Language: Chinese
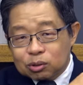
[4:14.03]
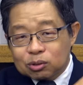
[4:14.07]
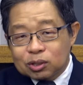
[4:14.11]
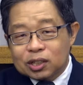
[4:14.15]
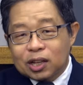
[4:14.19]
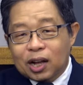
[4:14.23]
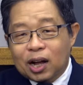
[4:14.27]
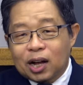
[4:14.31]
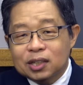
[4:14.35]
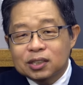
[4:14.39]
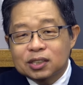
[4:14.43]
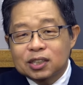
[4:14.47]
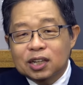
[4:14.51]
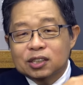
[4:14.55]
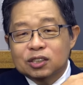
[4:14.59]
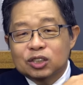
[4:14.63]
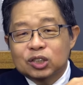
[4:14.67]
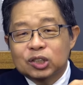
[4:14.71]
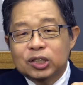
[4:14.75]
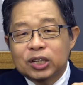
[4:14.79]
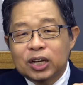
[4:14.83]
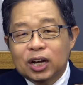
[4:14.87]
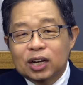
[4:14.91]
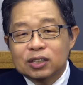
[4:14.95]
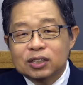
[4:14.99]
照着他这
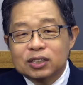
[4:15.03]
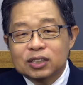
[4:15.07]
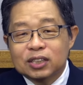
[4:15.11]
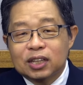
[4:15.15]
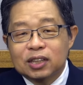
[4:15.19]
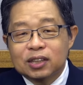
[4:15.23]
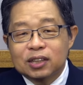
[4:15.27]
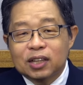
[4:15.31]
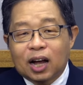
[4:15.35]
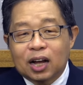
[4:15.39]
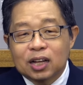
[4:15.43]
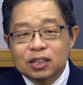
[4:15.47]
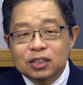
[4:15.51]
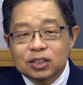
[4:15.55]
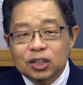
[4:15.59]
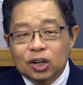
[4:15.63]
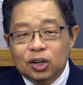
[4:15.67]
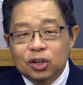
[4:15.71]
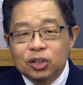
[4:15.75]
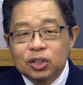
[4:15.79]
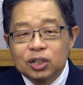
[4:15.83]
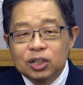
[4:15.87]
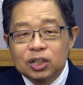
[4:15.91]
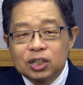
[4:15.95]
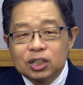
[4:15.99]
样去量身打
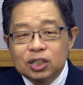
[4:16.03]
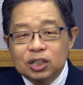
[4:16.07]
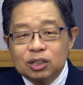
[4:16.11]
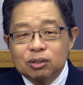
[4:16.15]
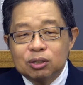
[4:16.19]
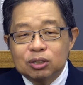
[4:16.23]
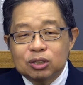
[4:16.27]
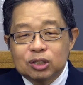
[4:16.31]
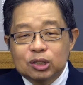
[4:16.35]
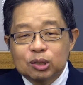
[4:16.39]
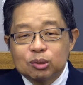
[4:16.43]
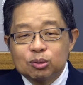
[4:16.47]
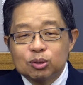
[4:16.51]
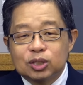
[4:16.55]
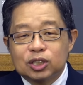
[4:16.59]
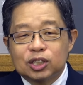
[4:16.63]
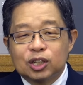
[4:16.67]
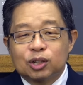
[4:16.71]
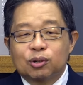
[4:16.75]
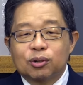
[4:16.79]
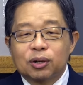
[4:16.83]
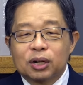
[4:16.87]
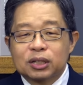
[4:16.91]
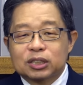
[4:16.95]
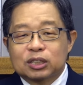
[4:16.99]
造，因为周
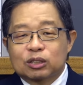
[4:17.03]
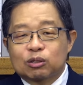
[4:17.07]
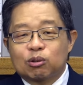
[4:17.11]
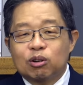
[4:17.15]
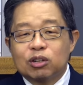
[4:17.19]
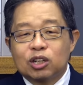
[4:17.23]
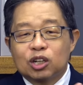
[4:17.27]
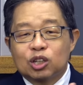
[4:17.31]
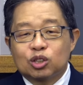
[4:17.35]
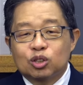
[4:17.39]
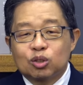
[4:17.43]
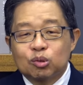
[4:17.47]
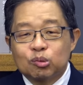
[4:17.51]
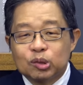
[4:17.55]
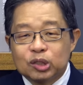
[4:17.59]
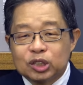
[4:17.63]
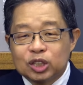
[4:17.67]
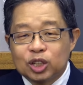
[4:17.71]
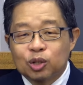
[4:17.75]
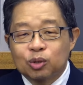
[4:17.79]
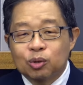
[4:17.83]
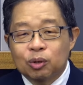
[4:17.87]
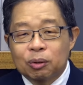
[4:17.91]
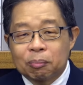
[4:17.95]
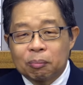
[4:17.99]
杰伦他只会演周
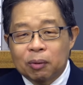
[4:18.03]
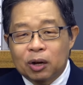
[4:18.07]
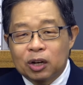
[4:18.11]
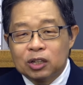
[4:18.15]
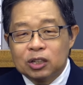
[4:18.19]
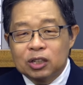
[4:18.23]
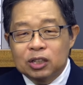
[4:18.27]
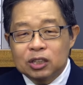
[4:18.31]
杰伦